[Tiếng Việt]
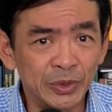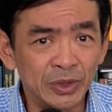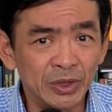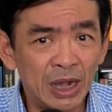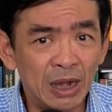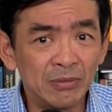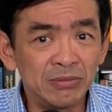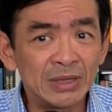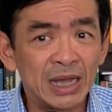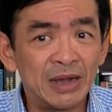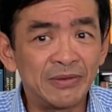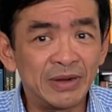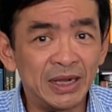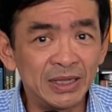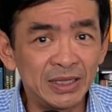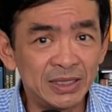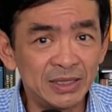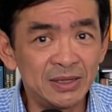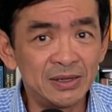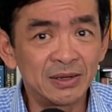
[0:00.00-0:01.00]
ông ta
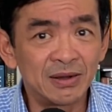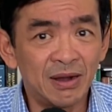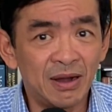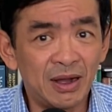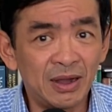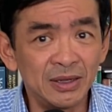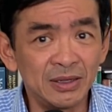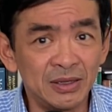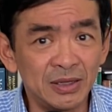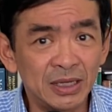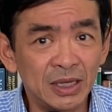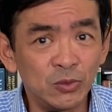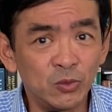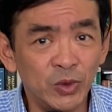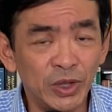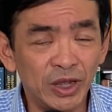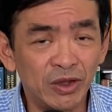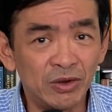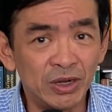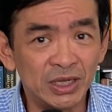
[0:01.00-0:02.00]
vẫn chưa có được cái
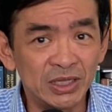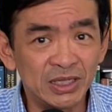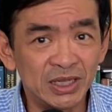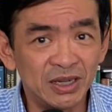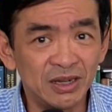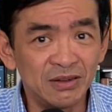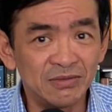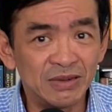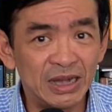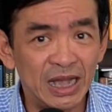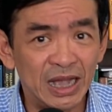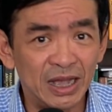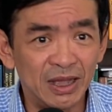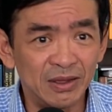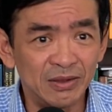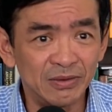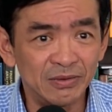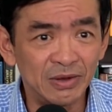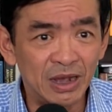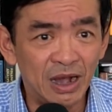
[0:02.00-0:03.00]
quyền của luật sư
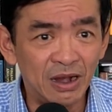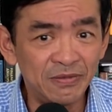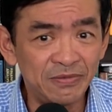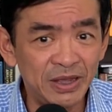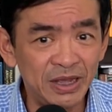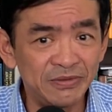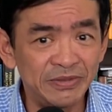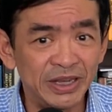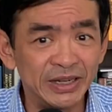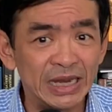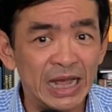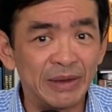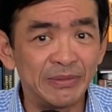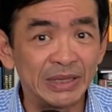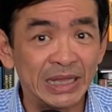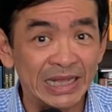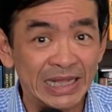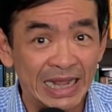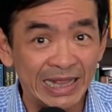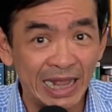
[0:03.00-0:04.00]
và ở phía Việt Nam
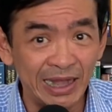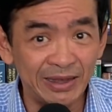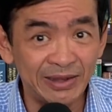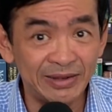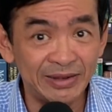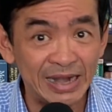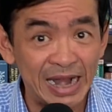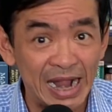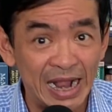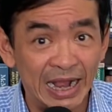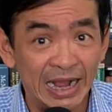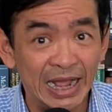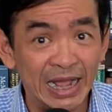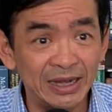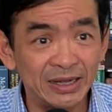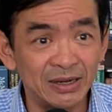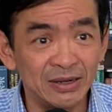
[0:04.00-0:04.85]
người ta giải thích rằng á,